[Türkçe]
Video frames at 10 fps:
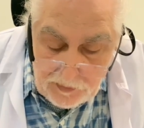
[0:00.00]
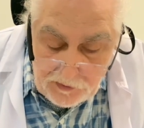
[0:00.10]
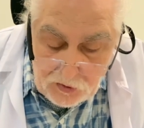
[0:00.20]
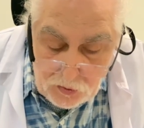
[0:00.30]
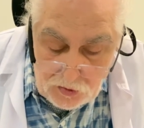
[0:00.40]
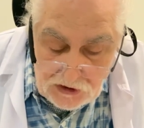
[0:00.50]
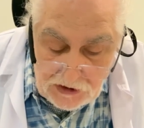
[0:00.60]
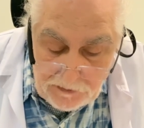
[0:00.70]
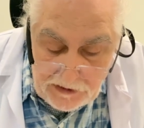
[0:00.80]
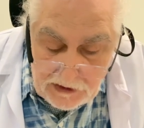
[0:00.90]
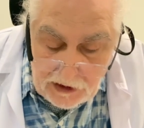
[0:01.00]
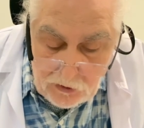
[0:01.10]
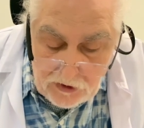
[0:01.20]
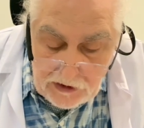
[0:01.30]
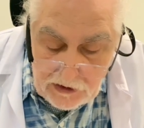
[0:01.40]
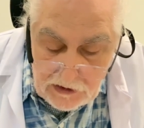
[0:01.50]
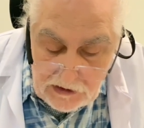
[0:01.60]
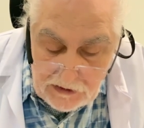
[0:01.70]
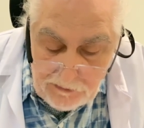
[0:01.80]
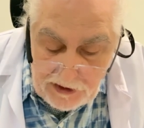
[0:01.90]
120 e, kalori
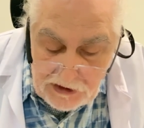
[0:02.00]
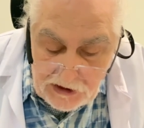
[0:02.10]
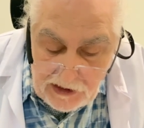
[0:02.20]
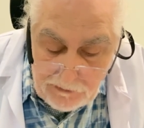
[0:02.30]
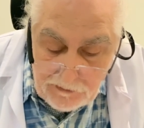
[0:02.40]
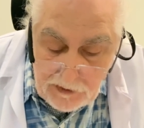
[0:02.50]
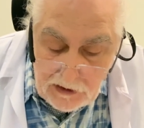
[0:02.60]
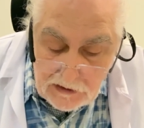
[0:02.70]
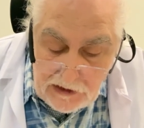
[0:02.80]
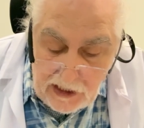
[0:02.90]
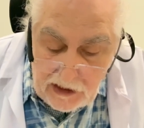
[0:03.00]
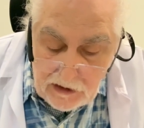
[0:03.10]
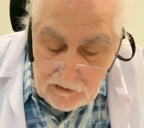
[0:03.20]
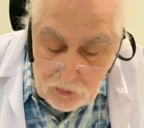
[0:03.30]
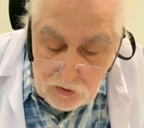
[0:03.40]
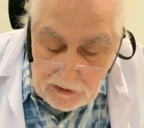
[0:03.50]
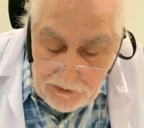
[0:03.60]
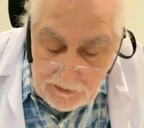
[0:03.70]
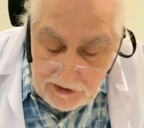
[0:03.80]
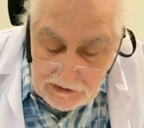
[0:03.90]
25 gram da
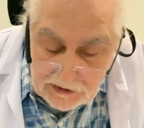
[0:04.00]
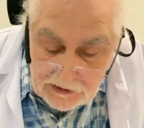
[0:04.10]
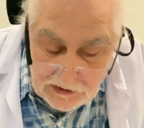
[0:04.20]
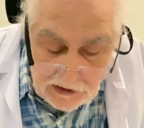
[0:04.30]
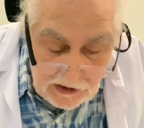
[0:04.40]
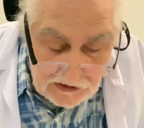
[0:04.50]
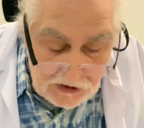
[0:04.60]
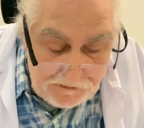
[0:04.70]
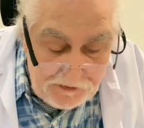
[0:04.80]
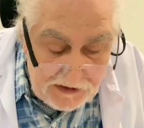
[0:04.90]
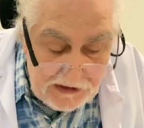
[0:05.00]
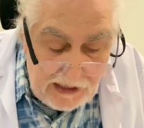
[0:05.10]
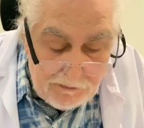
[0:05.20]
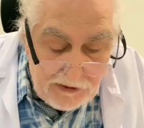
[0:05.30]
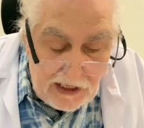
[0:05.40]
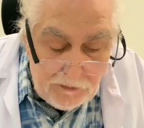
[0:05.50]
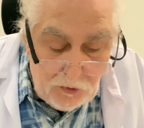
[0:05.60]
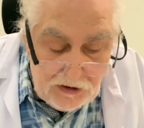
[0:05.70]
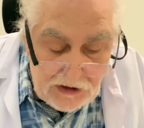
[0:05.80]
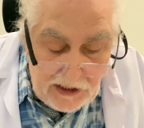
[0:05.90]
bulunabilmektedir. 0 gram
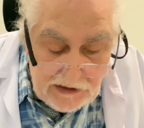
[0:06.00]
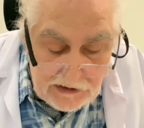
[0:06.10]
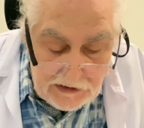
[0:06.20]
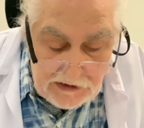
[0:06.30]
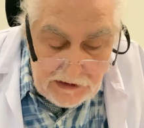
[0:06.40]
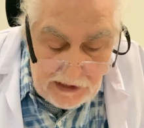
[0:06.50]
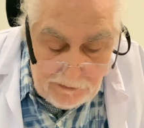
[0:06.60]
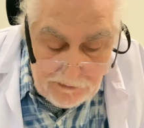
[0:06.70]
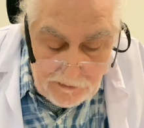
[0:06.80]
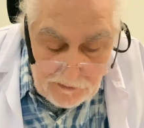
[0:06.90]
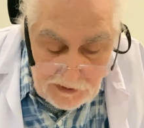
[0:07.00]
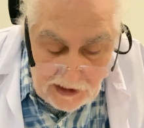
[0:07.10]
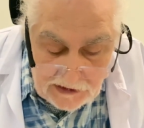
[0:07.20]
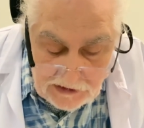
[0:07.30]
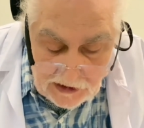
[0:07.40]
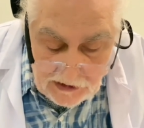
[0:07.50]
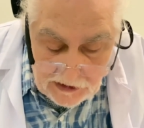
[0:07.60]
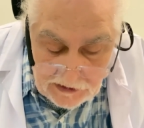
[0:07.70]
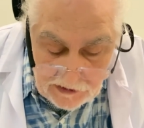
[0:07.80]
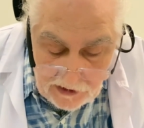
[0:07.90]
karbonhidrat 2 gram yağ
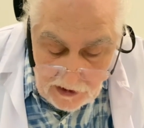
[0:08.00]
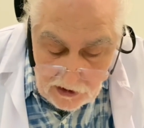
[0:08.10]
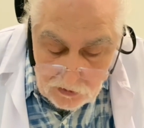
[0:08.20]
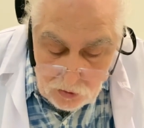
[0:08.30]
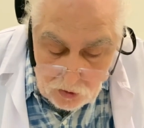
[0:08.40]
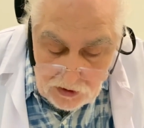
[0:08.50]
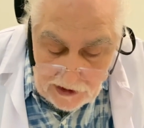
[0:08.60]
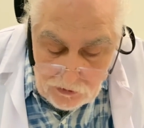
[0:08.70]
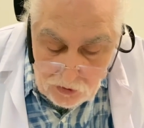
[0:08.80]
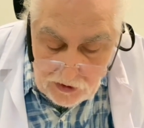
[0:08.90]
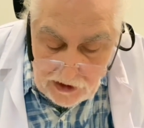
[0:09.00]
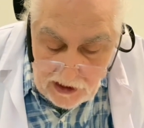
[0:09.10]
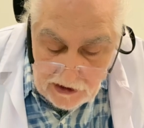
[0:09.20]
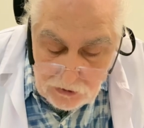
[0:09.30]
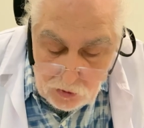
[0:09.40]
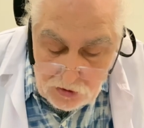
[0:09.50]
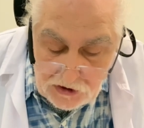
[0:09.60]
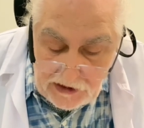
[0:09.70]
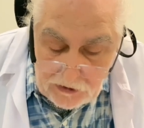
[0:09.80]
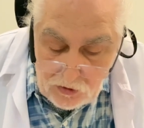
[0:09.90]
sağlar. Doğrudan doğruya
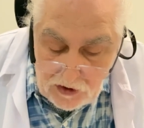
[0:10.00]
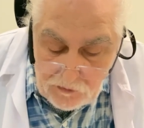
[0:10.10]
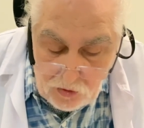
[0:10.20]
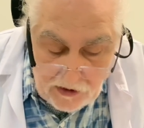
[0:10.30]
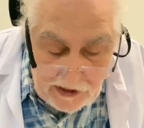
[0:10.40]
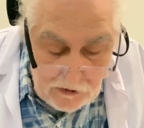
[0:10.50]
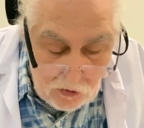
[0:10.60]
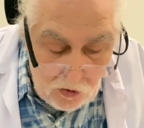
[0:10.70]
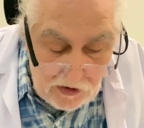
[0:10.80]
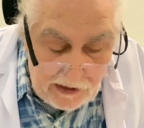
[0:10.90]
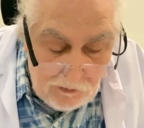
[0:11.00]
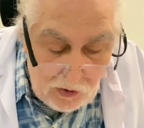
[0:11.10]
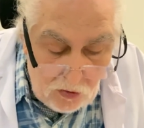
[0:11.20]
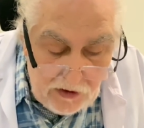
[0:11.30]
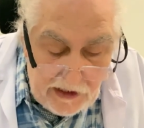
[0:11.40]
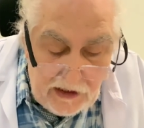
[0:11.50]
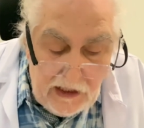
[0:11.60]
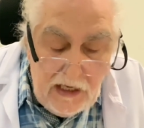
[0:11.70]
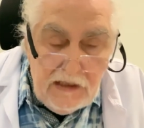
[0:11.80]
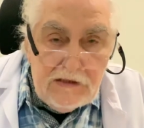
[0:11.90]
antioksidan görevi gören önemli olarak
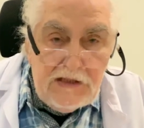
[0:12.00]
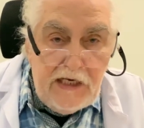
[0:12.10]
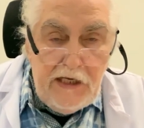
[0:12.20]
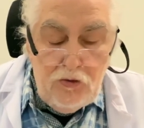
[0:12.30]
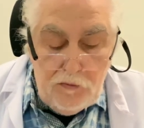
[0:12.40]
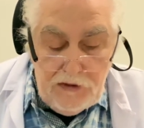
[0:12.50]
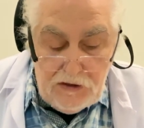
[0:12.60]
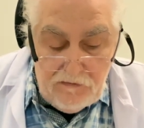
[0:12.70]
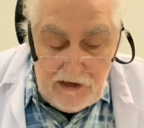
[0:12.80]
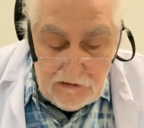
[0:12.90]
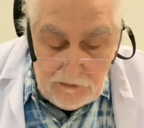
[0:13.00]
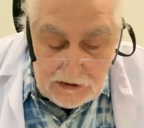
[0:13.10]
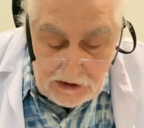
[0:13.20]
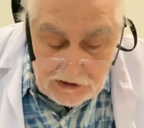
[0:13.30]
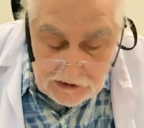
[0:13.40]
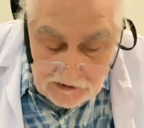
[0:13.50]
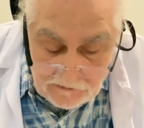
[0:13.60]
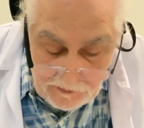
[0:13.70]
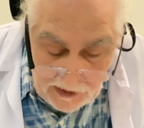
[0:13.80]
selenyum ihtiva etmektedir.